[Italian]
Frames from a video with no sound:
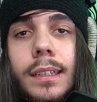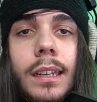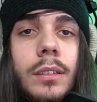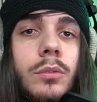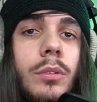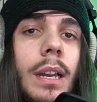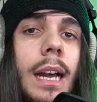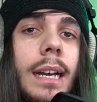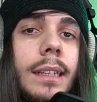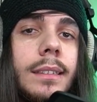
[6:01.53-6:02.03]
è la
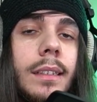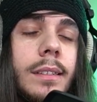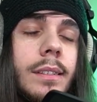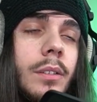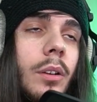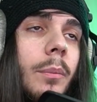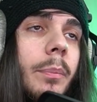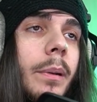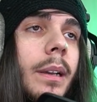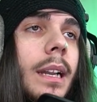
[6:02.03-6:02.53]
durata,
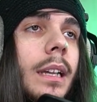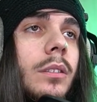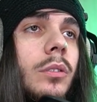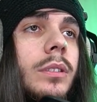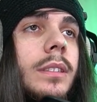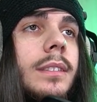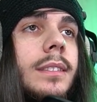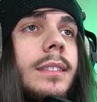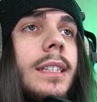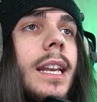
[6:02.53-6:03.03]
stiamo parlando
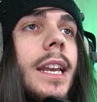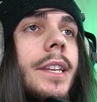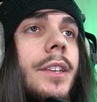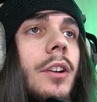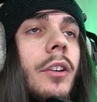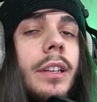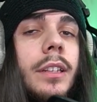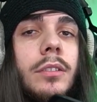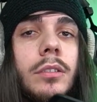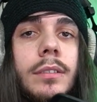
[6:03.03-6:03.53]
di 6
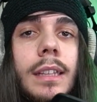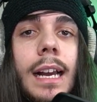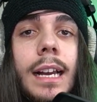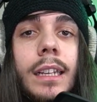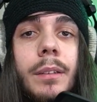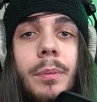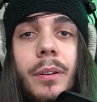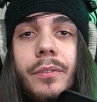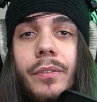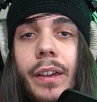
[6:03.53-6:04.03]
ore
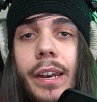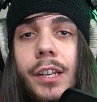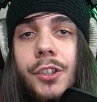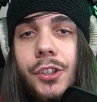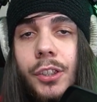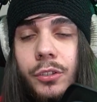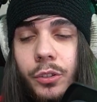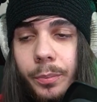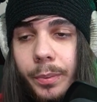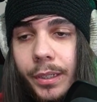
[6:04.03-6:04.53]
totali per fare il
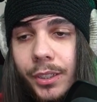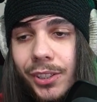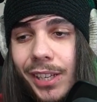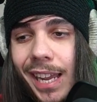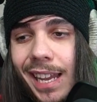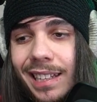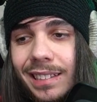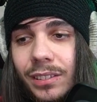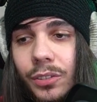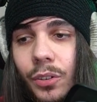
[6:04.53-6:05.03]

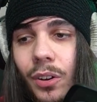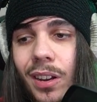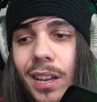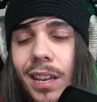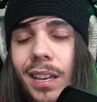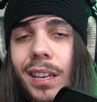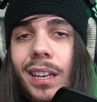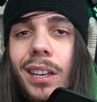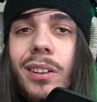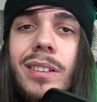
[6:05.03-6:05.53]
100%
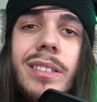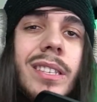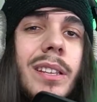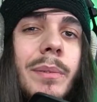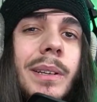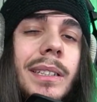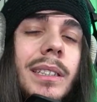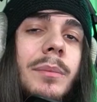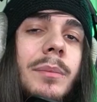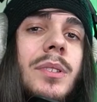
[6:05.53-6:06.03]
e
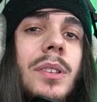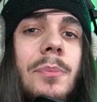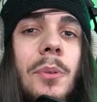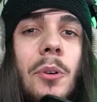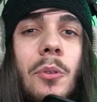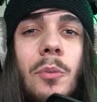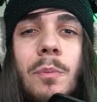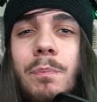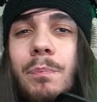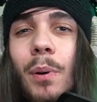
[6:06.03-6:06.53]
onestamente mi
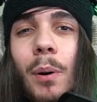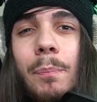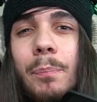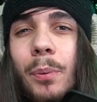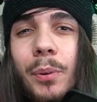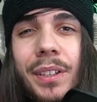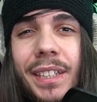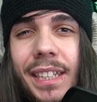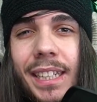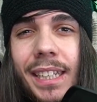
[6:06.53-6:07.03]
sembrano un po'
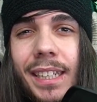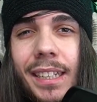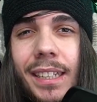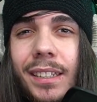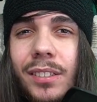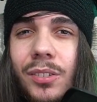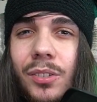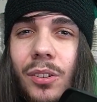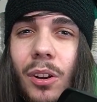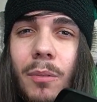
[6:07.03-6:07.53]
pochini
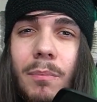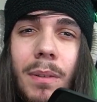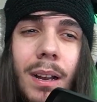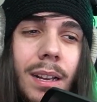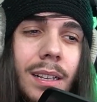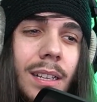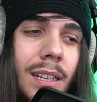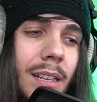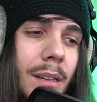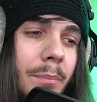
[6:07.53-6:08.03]
insomma
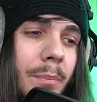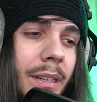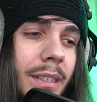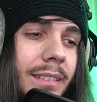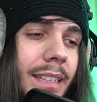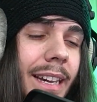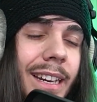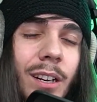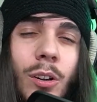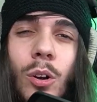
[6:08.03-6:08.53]
per
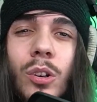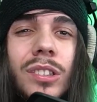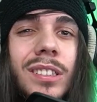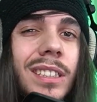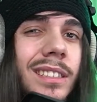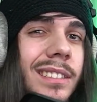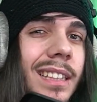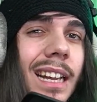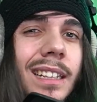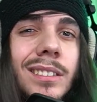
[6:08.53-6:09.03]
dare
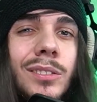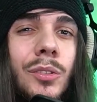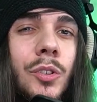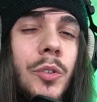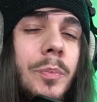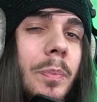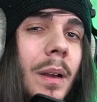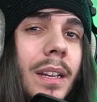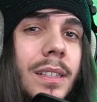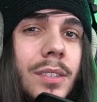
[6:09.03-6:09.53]
così tanto
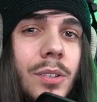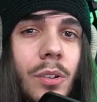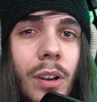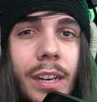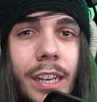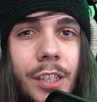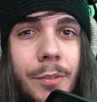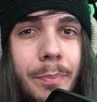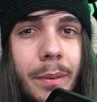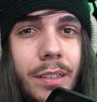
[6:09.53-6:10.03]
spazio
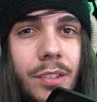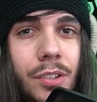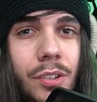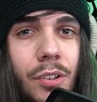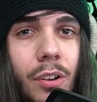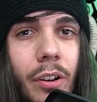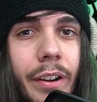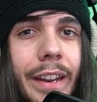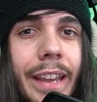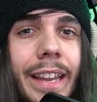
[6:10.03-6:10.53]

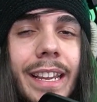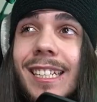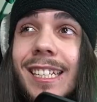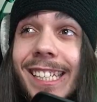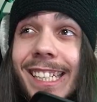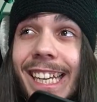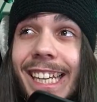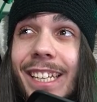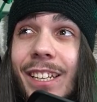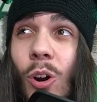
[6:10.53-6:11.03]
all'espansione.
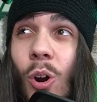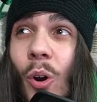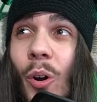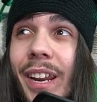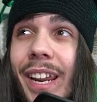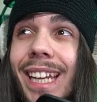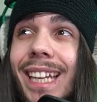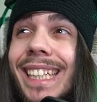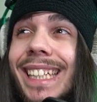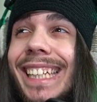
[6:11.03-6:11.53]
6
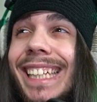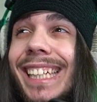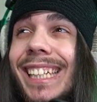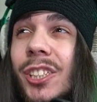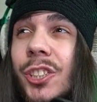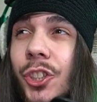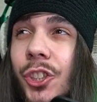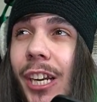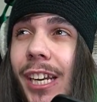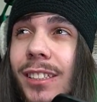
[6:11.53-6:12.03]
ore, il
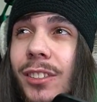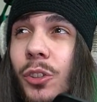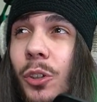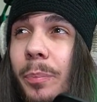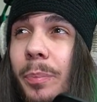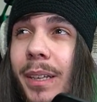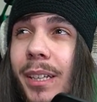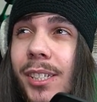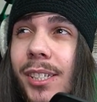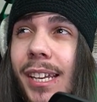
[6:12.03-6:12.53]

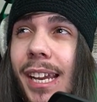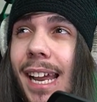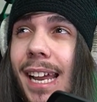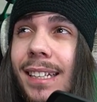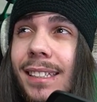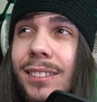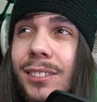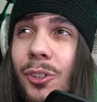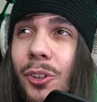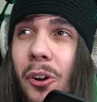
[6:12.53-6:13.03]

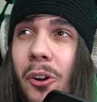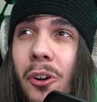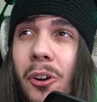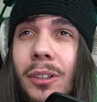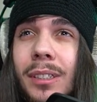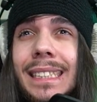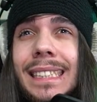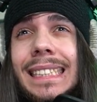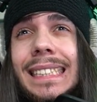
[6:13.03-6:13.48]
100%...